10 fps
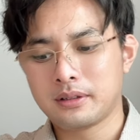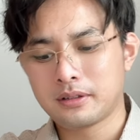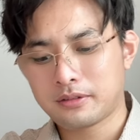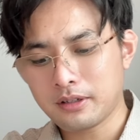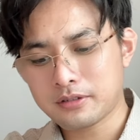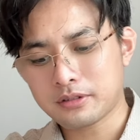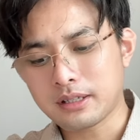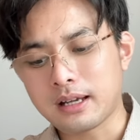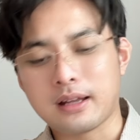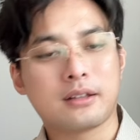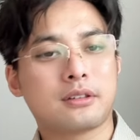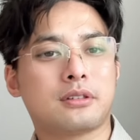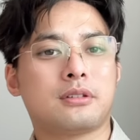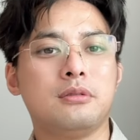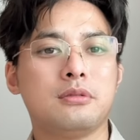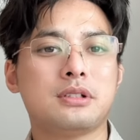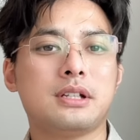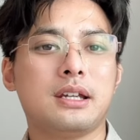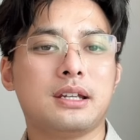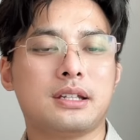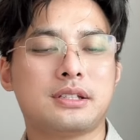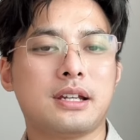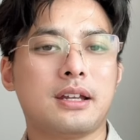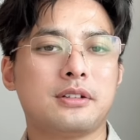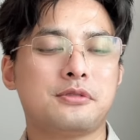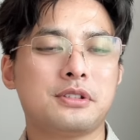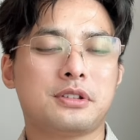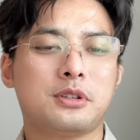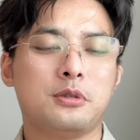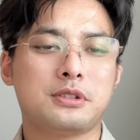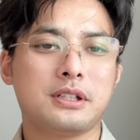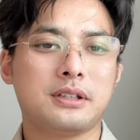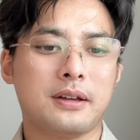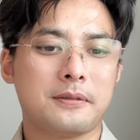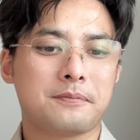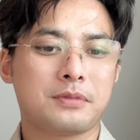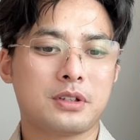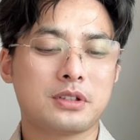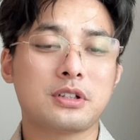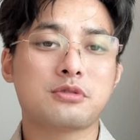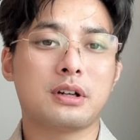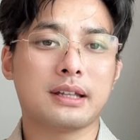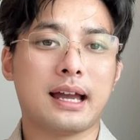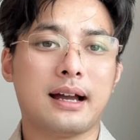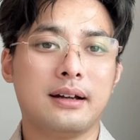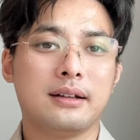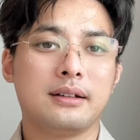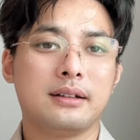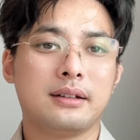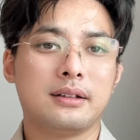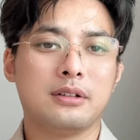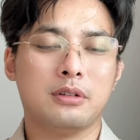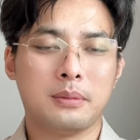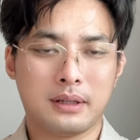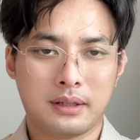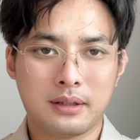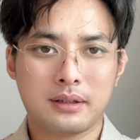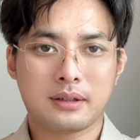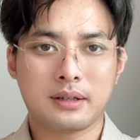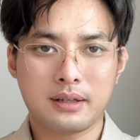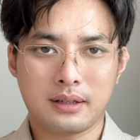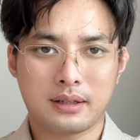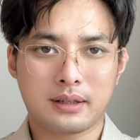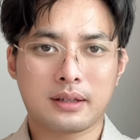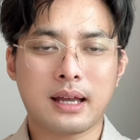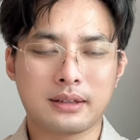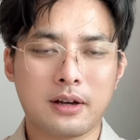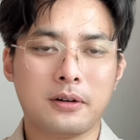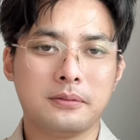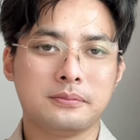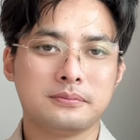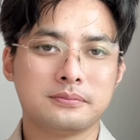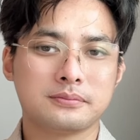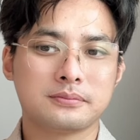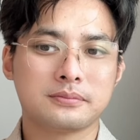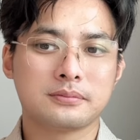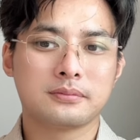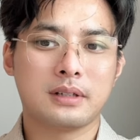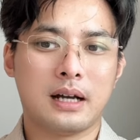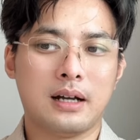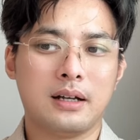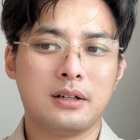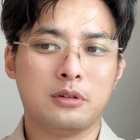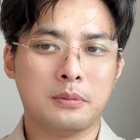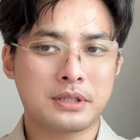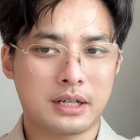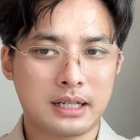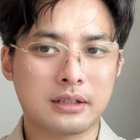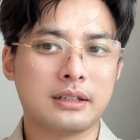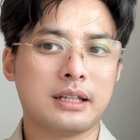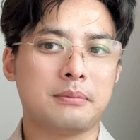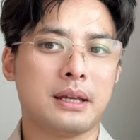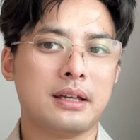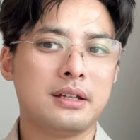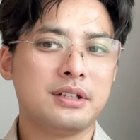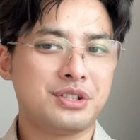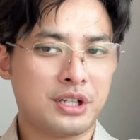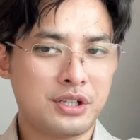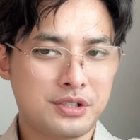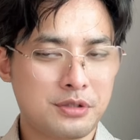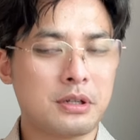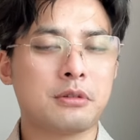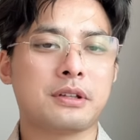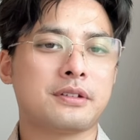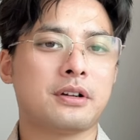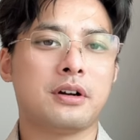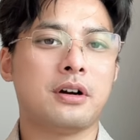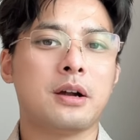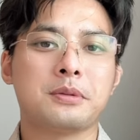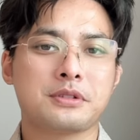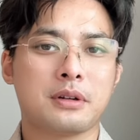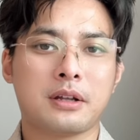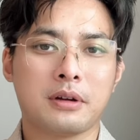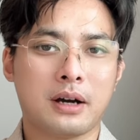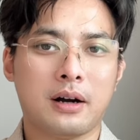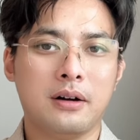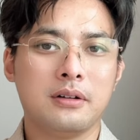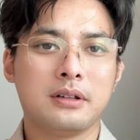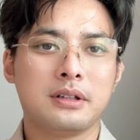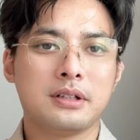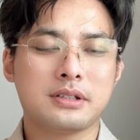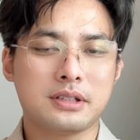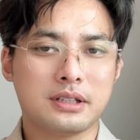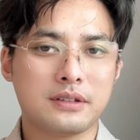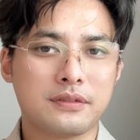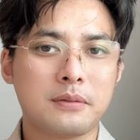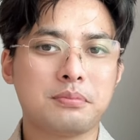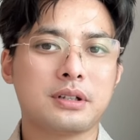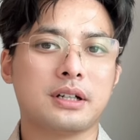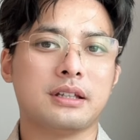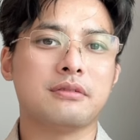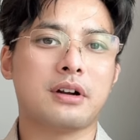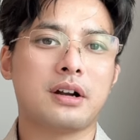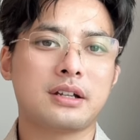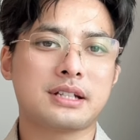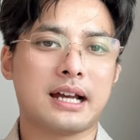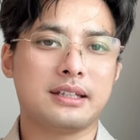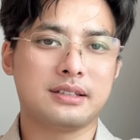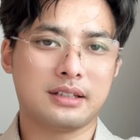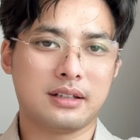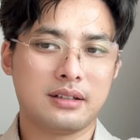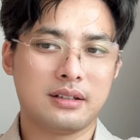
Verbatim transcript: 所以说呢，通过这些军事斗争的这个状态啊，我们。可以看到，啊，我们想看到那一面，情势越来越糟糕，而不是越来越好。这个地方不可能玩假一体的。